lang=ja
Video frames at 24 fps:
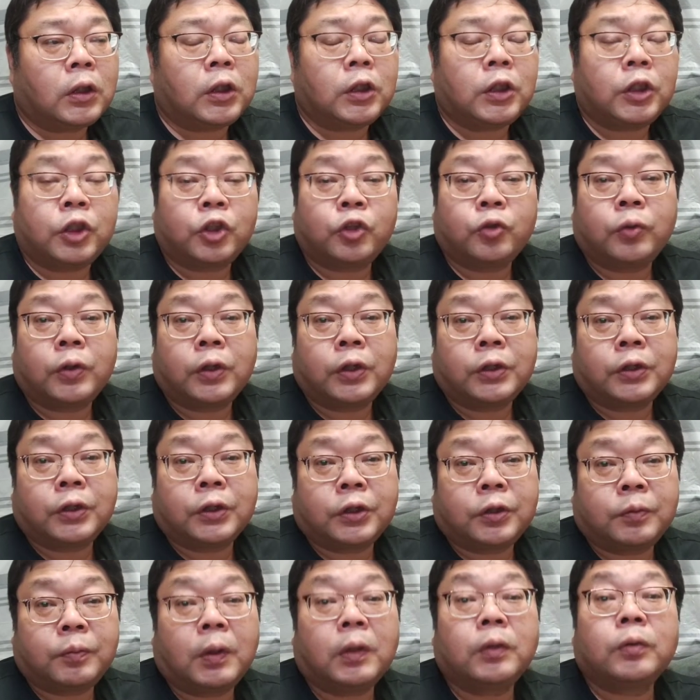一気に充電
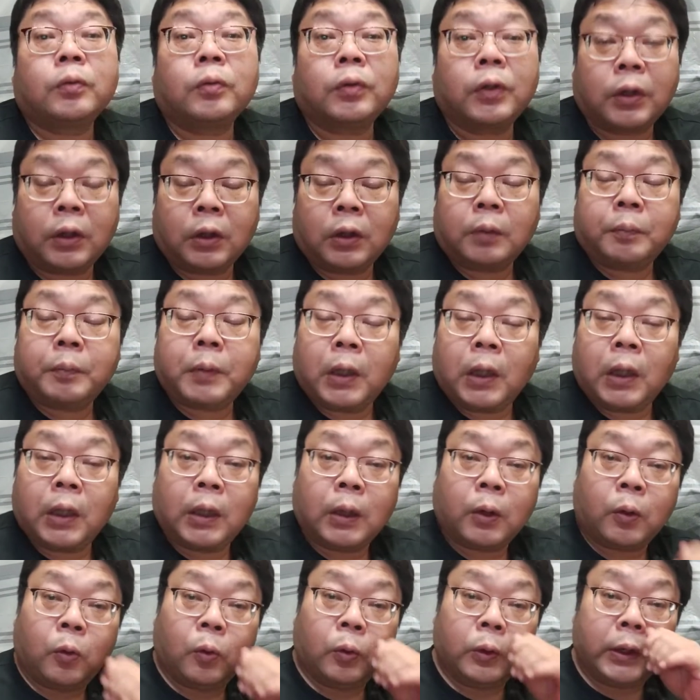してしまうので、
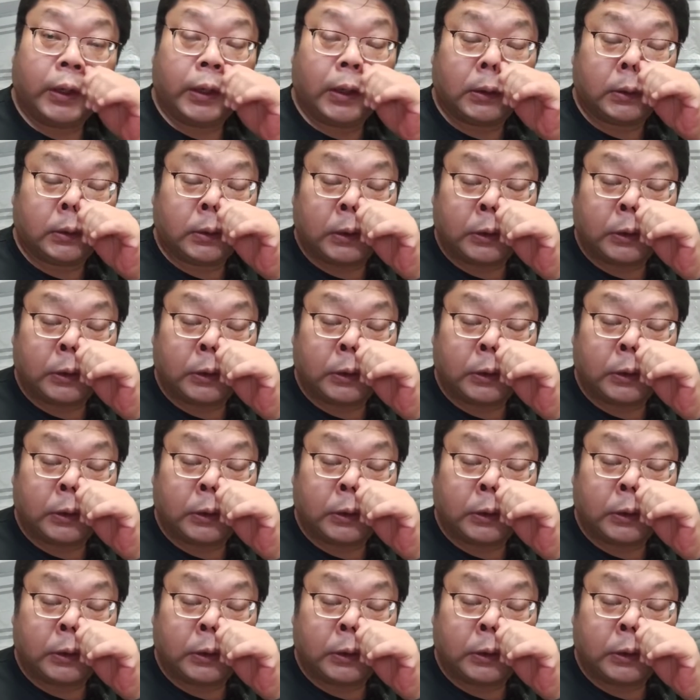高電